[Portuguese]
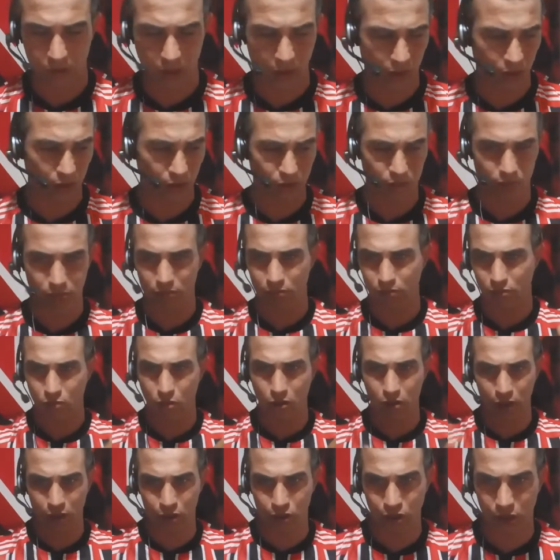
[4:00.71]
né?
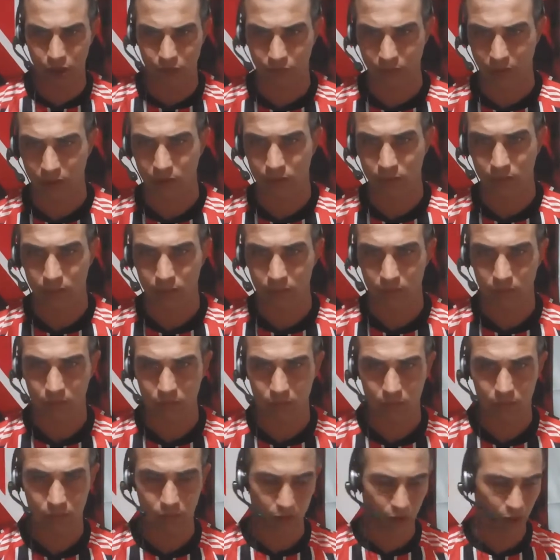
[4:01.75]
Coletiva.
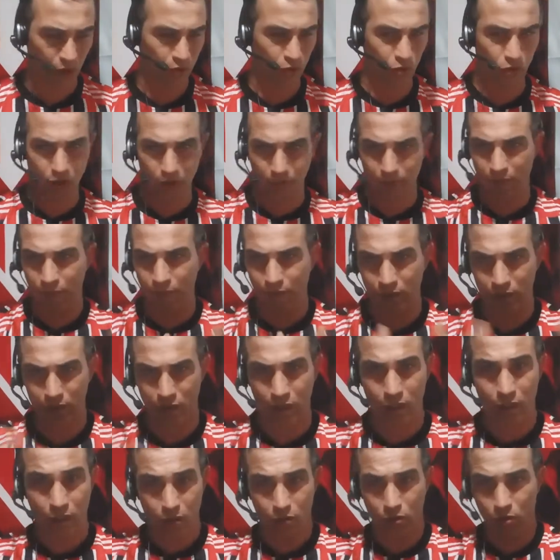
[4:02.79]
Né? Então,
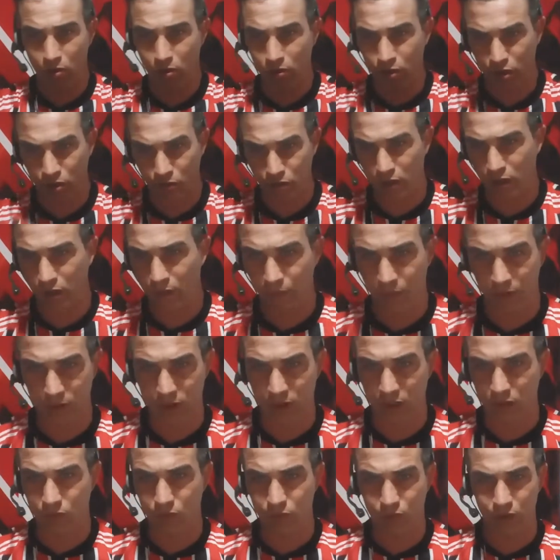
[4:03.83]
até... Ontem eu ia
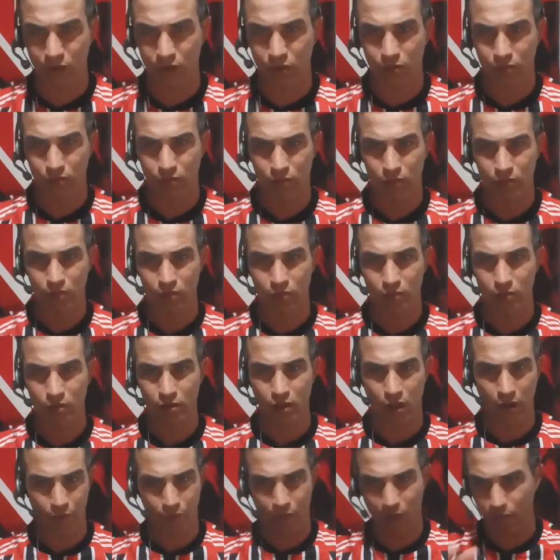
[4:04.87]
fazer um vídeo,
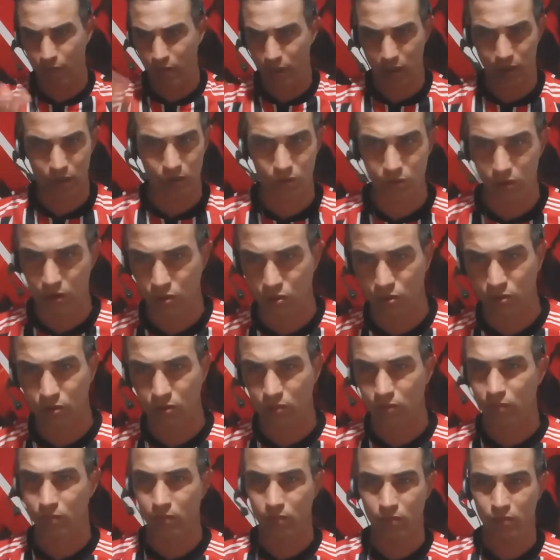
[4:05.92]
a família não
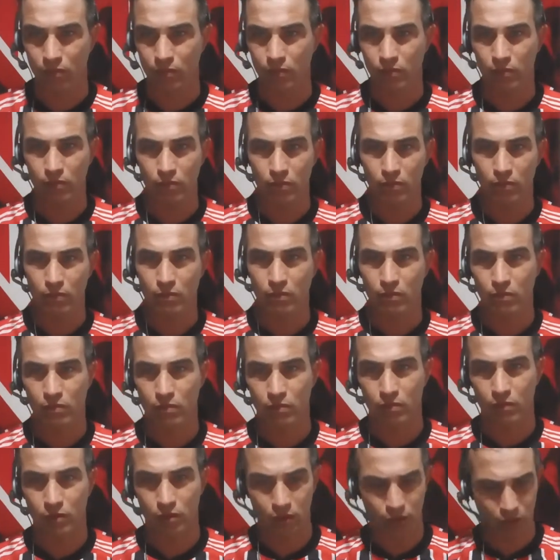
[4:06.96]
deixou.
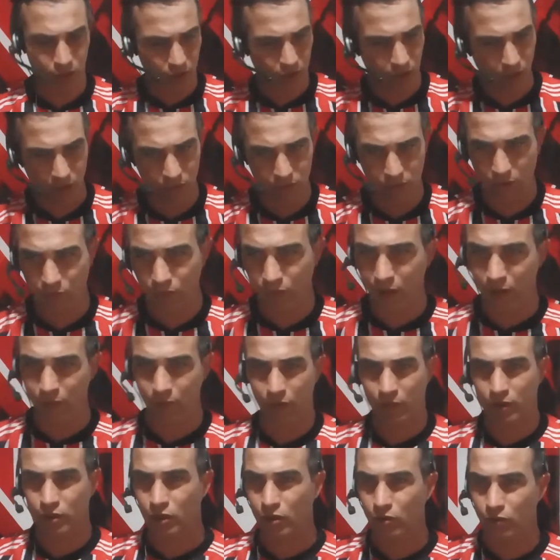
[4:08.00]
Se não, não vai
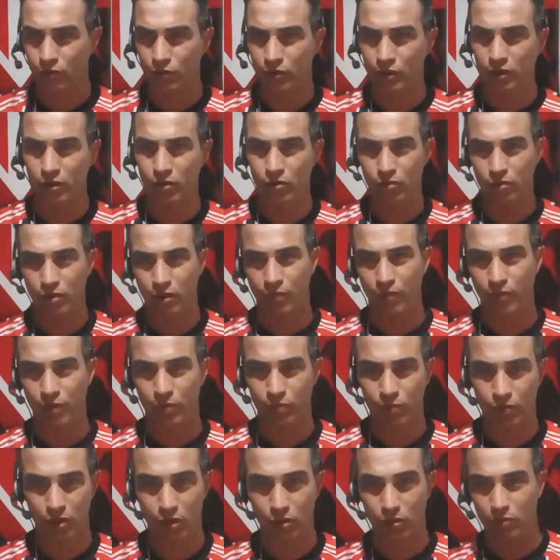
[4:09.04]
fazer um vídeo, Rafael,
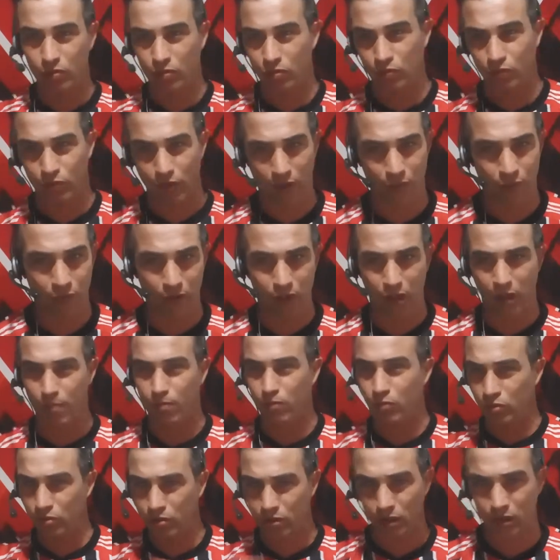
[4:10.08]
porque tu vai falar
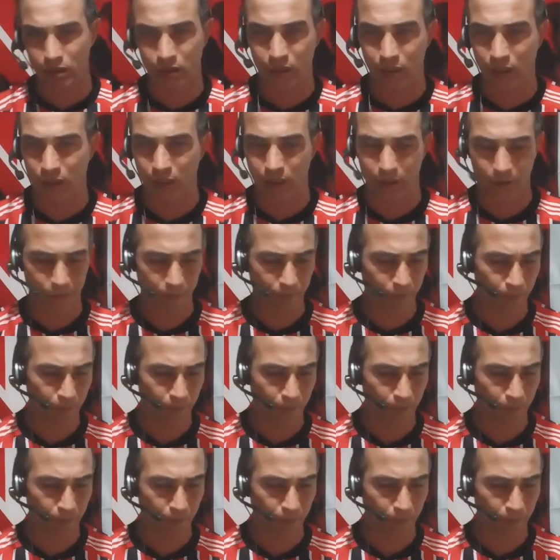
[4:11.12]
muitas neiras.